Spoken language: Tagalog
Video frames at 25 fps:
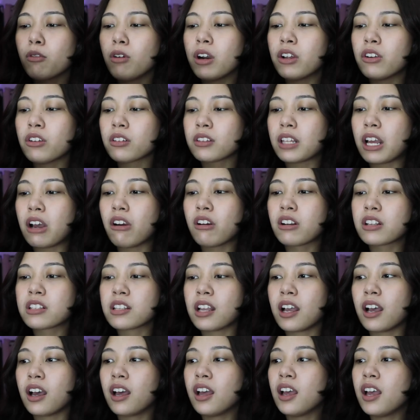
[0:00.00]
kung anong tawag
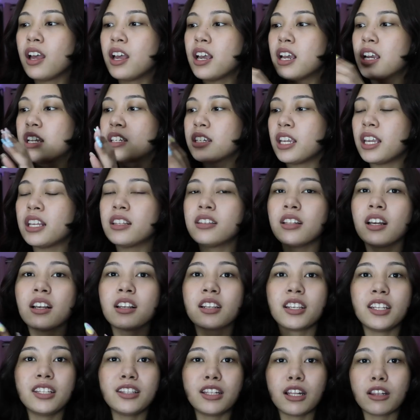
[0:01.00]
sa shade ng
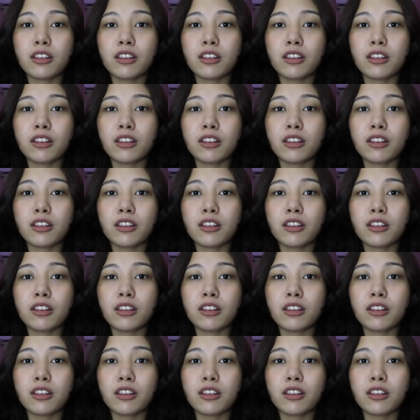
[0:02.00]
green